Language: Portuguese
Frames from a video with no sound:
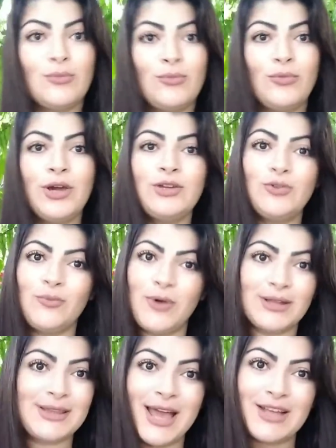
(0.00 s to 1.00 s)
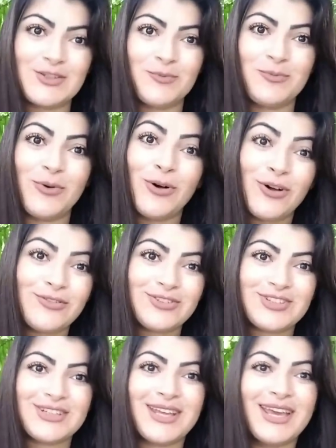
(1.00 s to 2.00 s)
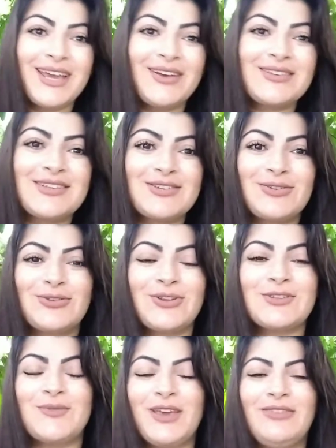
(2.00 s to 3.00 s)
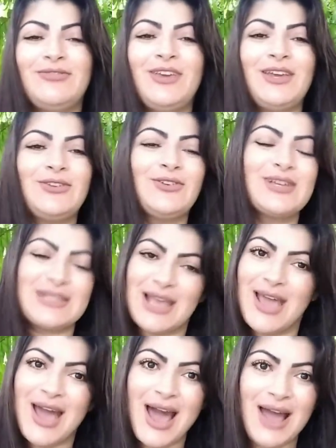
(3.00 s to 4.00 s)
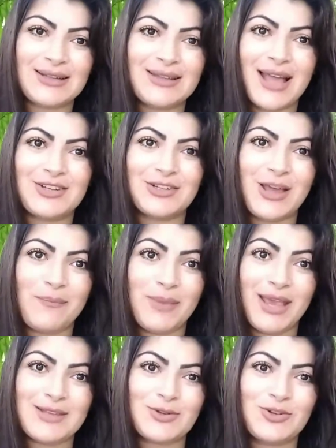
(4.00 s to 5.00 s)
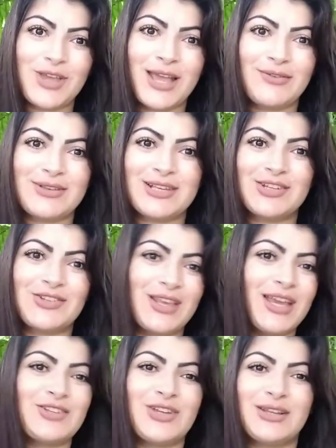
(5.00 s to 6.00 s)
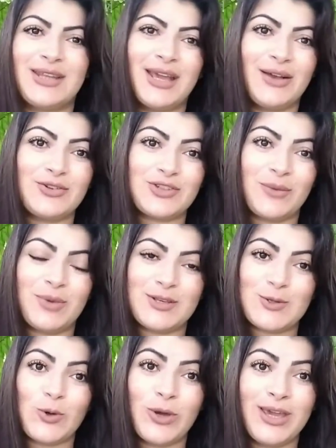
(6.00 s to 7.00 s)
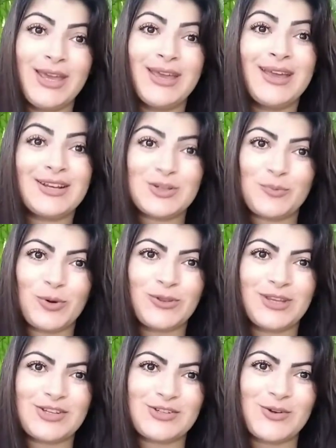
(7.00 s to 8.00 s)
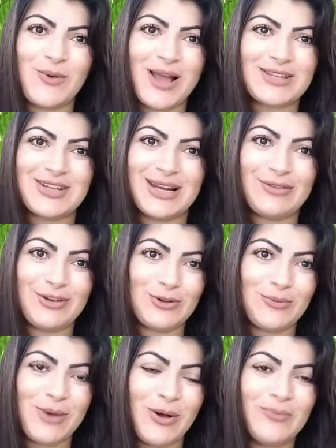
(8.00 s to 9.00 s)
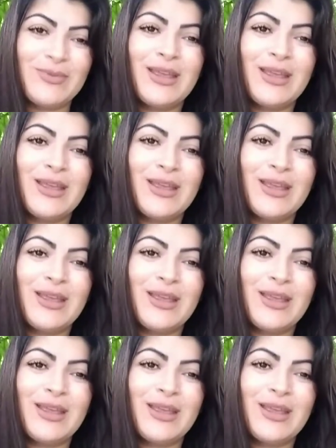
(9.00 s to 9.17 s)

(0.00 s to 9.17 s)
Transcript: Muito boa tarde, povo de Deus. Sejam todos bem-vindos à tarde da bênção, onde quer que você esteja. Deus te abençoe, te proteja, te guarde livre do mal.